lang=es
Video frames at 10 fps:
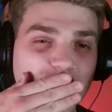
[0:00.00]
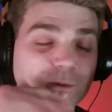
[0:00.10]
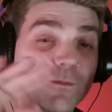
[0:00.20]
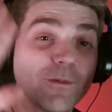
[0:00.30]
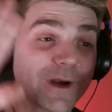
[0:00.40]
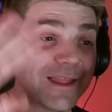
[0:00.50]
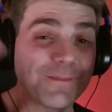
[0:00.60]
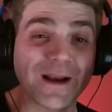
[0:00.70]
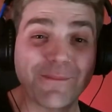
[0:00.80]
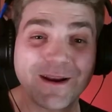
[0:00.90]
muy muy grande
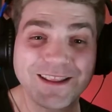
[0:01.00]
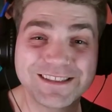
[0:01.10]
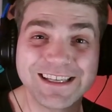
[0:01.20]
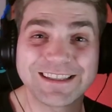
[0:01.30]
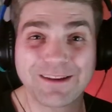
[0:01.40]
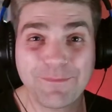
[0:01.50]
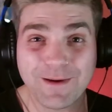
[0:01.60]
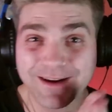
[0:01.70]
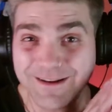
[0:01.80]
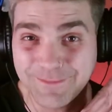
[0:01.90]
para Mark. Che, te das
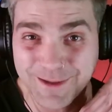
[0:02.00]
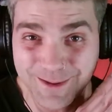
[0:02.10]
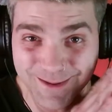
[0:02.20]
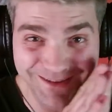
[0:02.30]
para arriba, amigo.